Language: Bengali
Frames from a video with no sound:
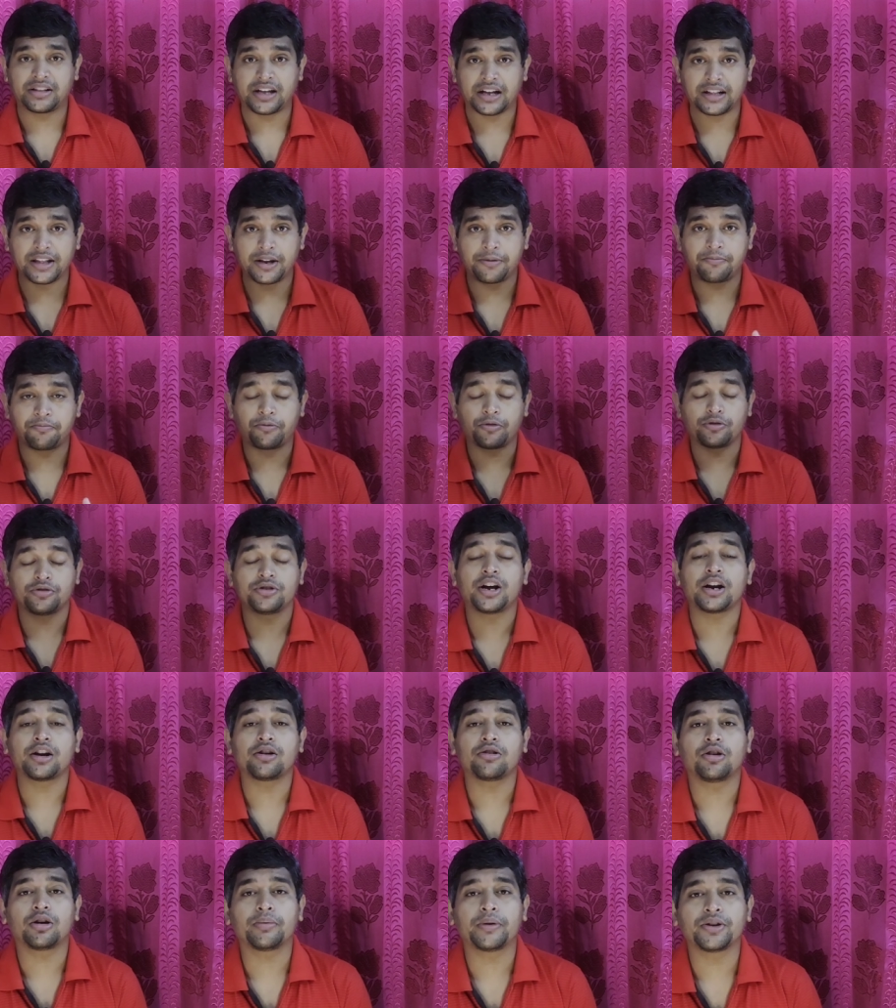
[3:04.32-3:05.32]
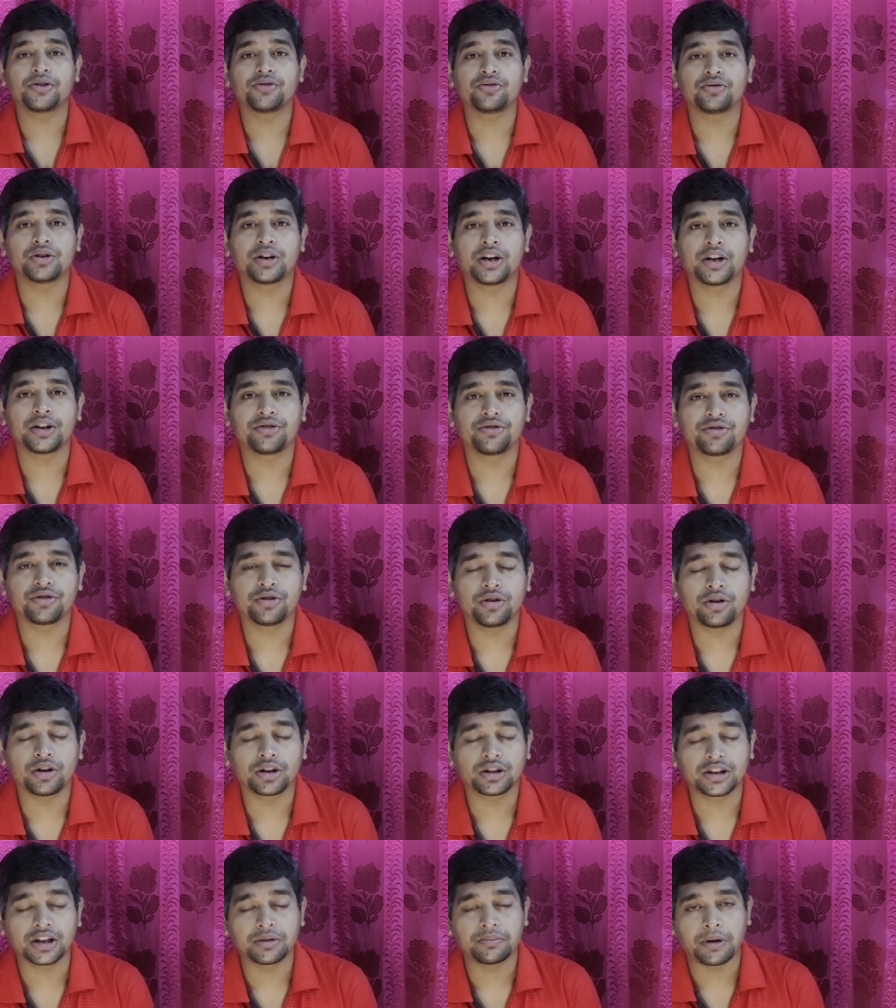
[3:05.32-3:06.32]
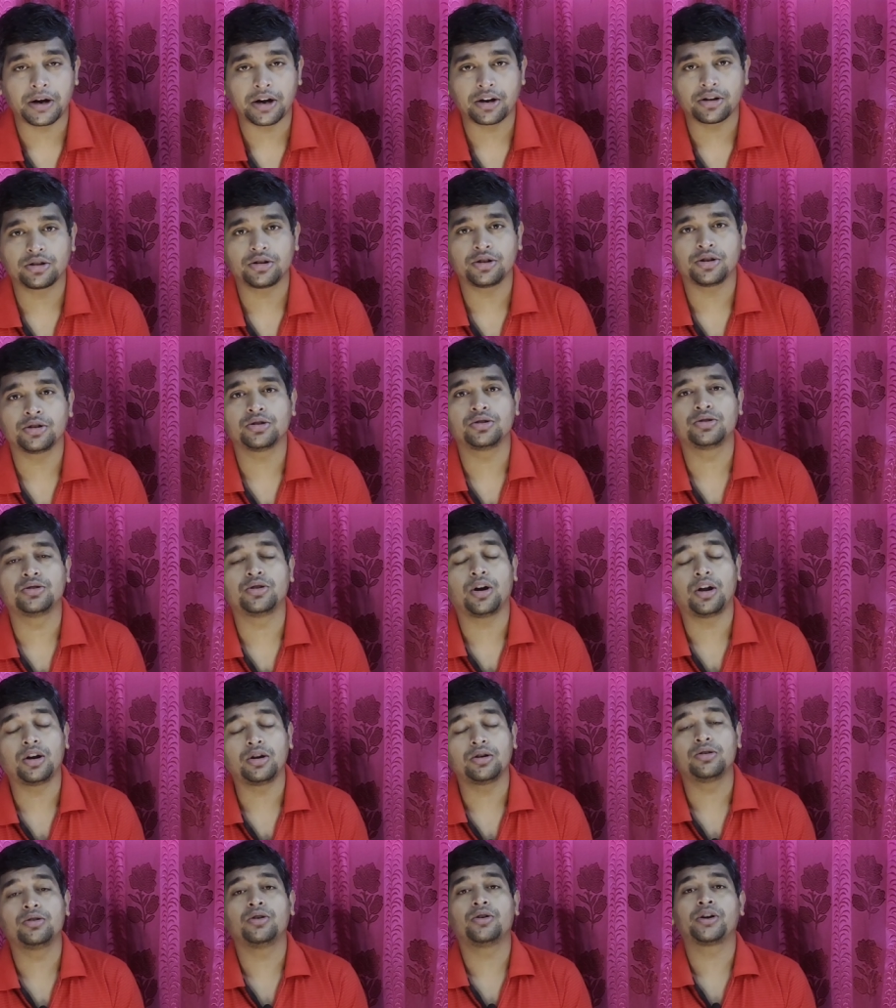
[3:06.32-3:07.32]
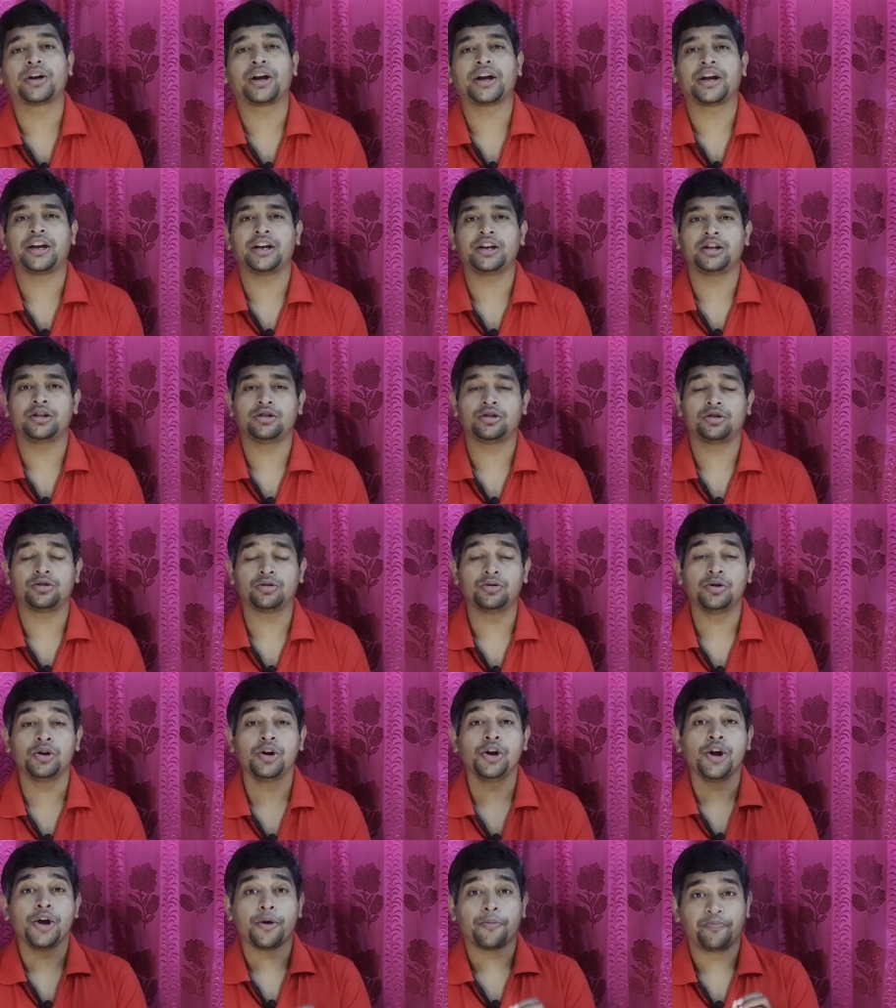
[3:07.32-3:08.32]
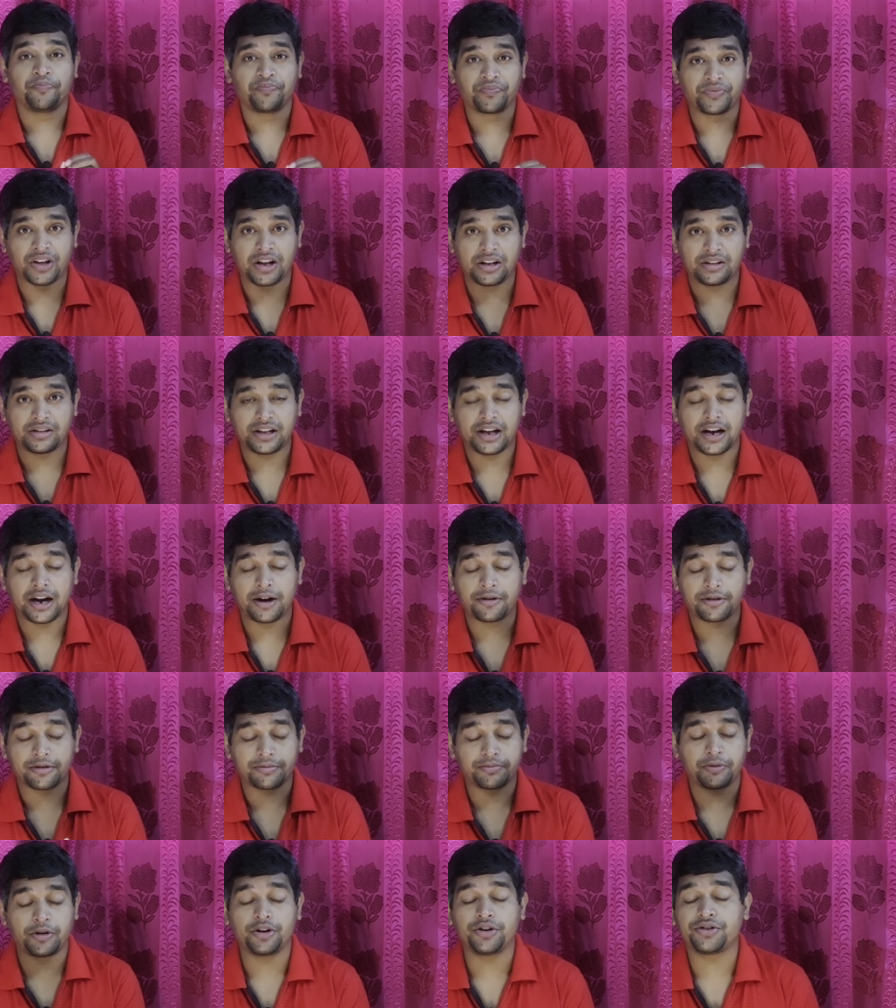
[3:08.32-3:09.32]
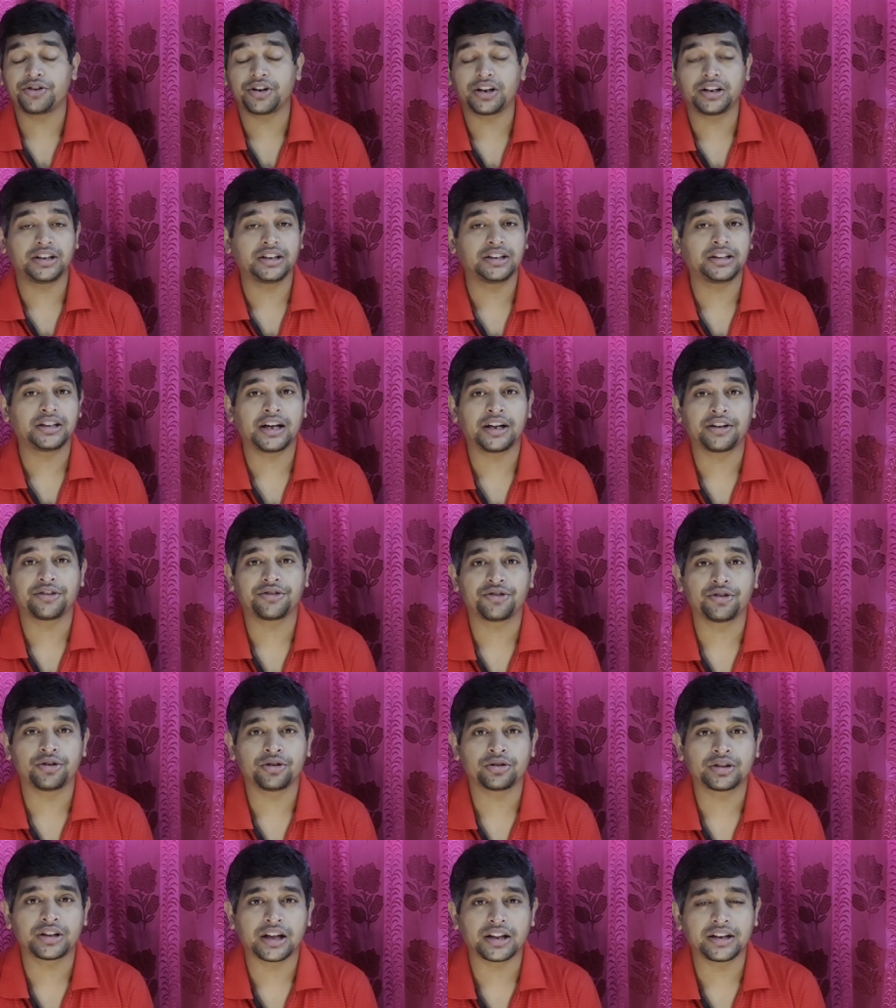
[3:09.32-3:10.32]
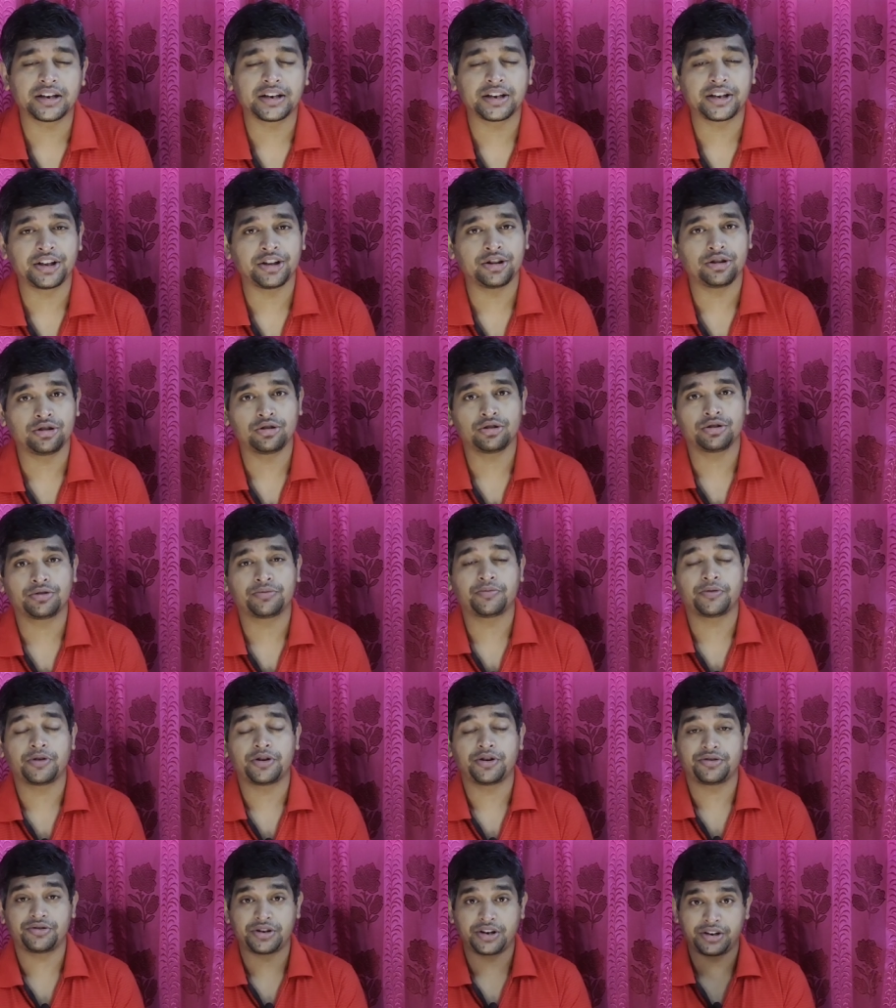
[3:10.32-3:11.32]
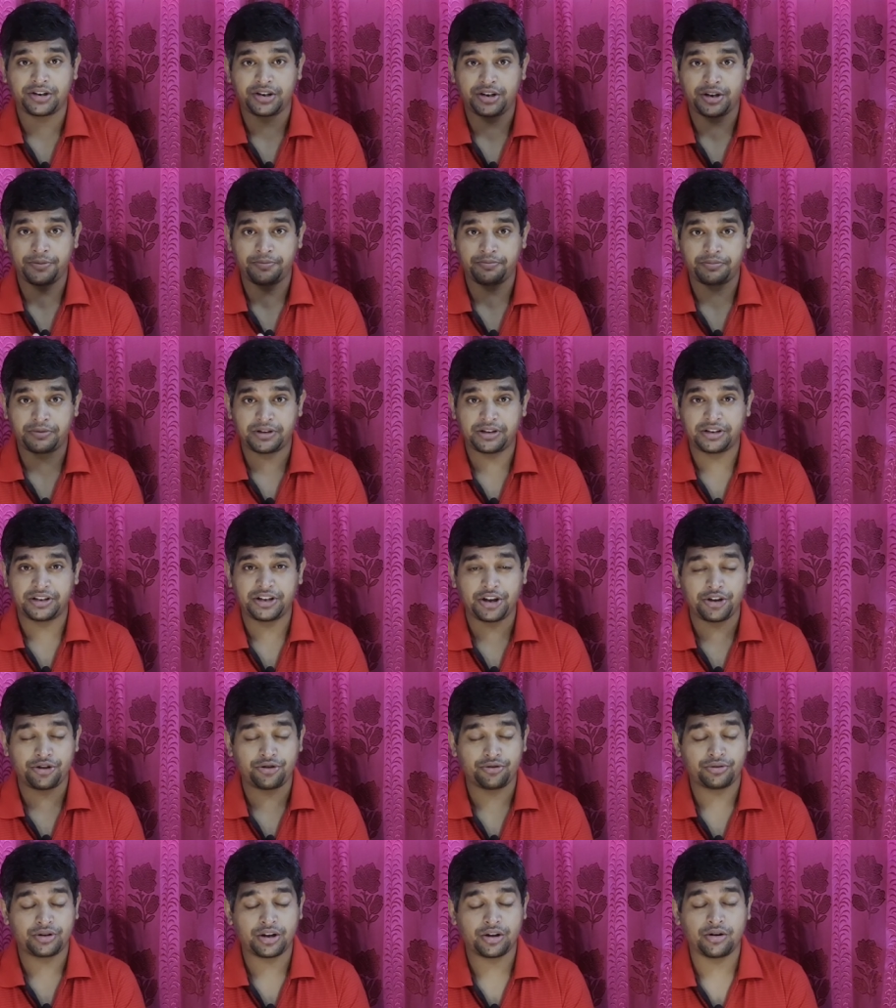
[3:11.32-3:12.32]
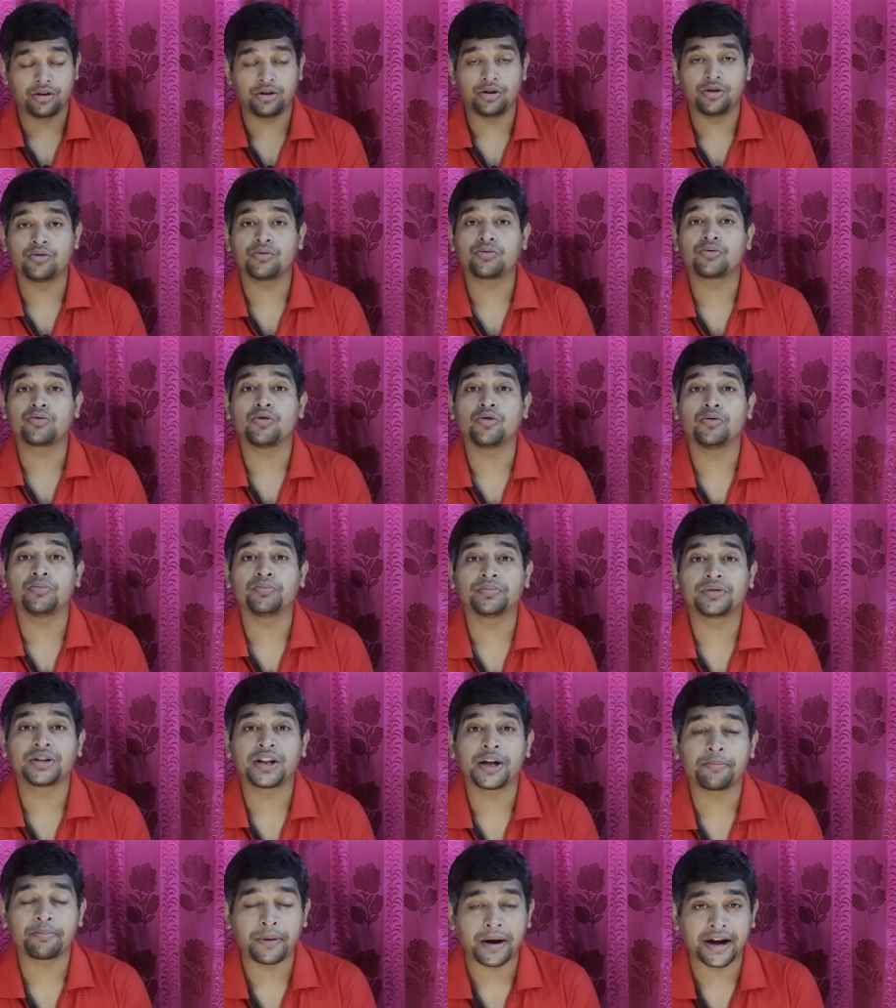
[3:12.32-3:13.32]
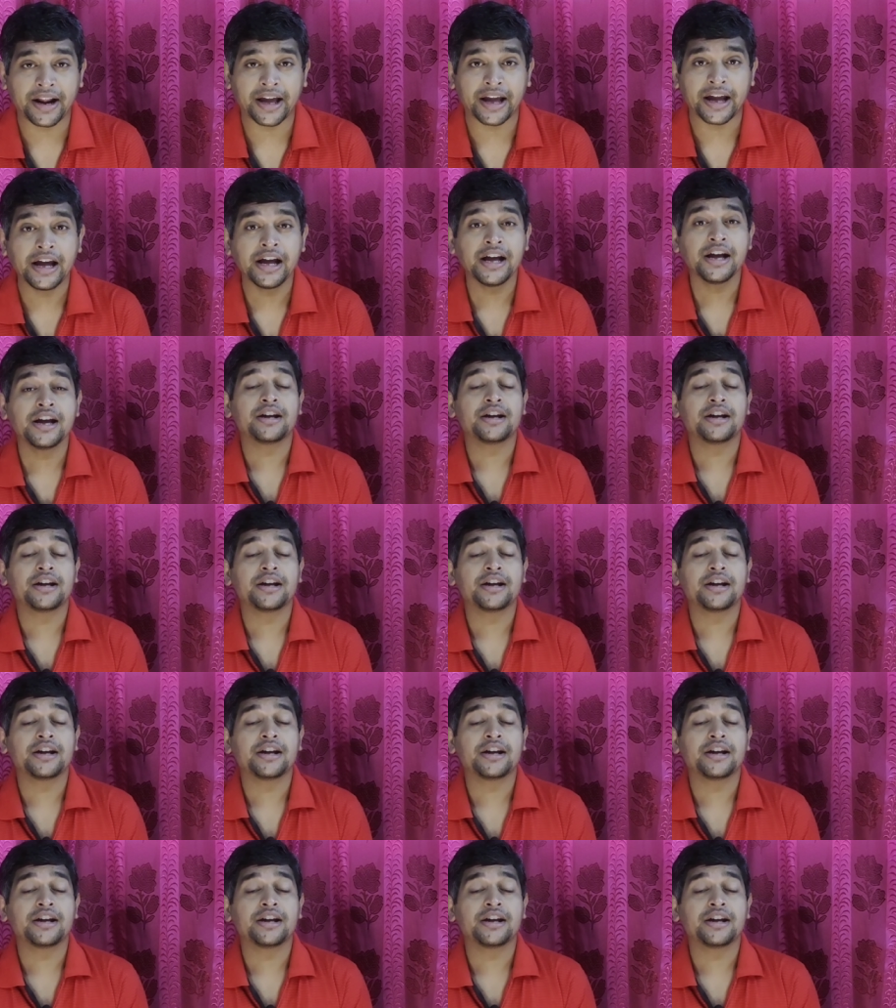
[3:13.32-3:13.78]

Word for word: তাদের প্রচার করবার জন্য আসছিল অর্থাৎ ভারতীয় দলগুলোকে কিন্তু তারা স্পন্সার দিতে আসছিল তাদের কিন্তু স্পন্সারশিপ কিছুটা হলেও কমতে পারে